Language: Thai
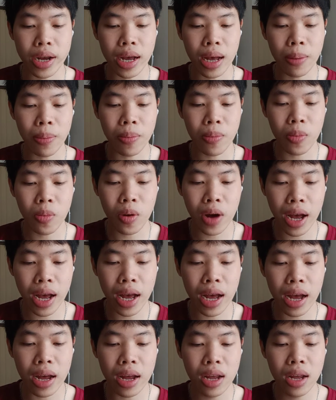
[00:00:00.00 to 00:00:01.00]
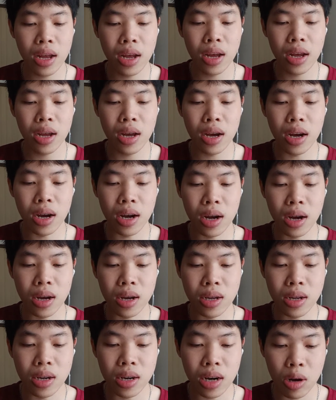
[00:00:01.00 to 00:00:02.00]
ครับว่า
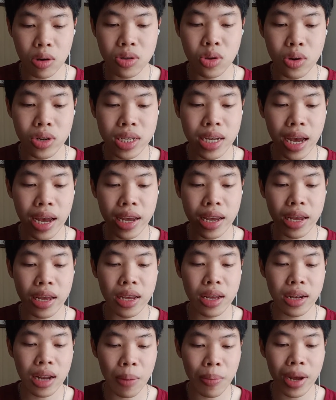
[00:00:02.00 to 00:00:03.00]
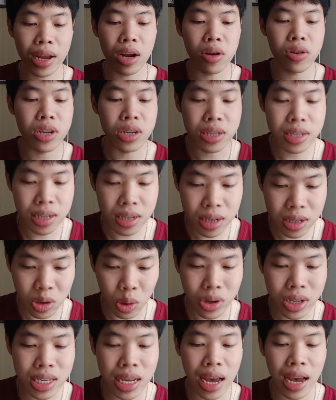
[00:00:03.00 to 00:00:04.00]
เราสนใจทำไมเราถึงส
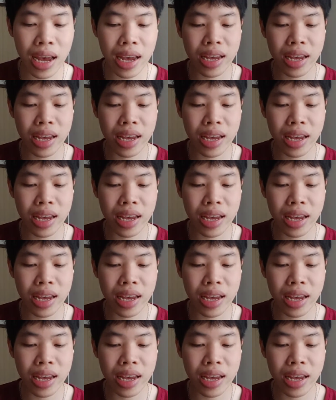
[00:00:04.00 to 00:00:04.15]
นใจ